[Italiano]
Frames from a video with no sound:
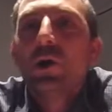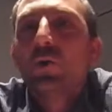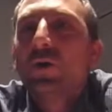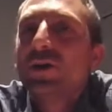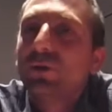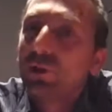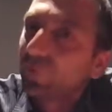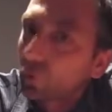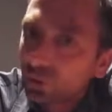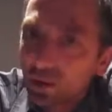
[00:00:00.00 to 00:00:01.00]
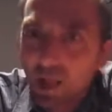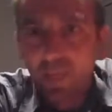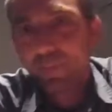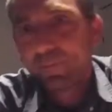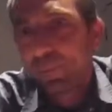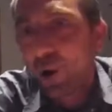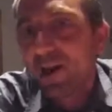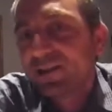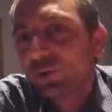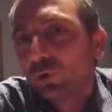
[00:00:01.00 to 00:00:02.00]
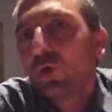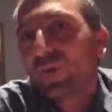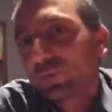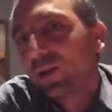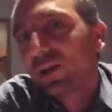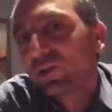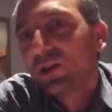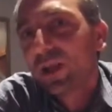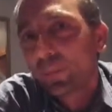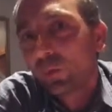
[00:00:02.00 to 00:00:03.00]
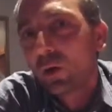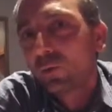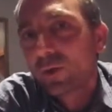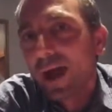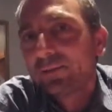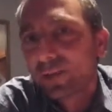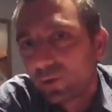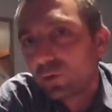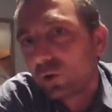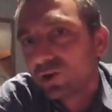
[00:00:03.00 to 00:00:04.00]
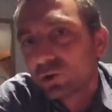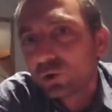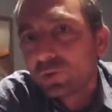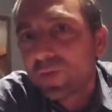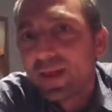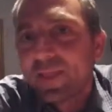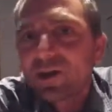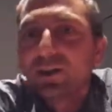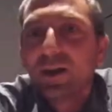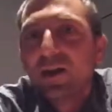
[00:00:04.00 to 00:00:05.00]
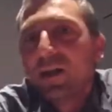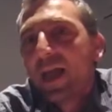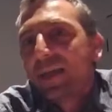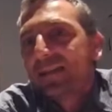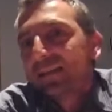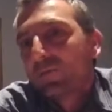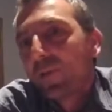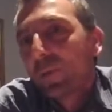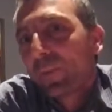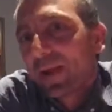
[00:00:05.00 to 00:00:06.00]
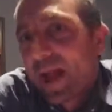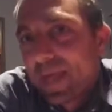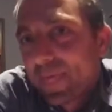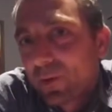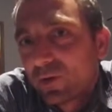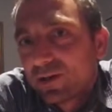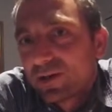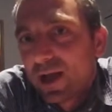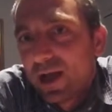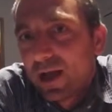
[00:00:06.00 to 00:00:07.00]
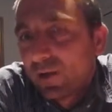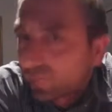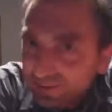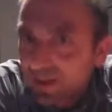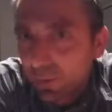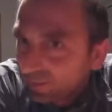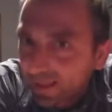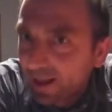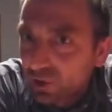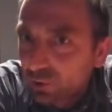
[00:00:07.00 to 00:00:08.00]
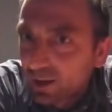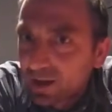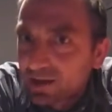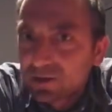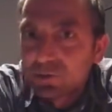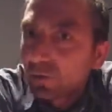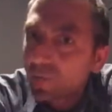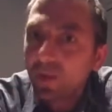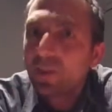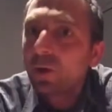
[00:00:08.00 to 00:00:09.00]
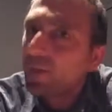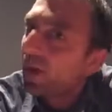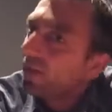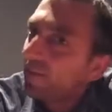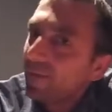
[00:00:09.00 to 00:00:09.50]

Quindi io ti voglio dire, poi innanzitutto io ho fatto una ricerca più accurata di quello che è scritto su Mediaset, è stata una propaganda questa, vattela a guardare Shuteriz, non, non,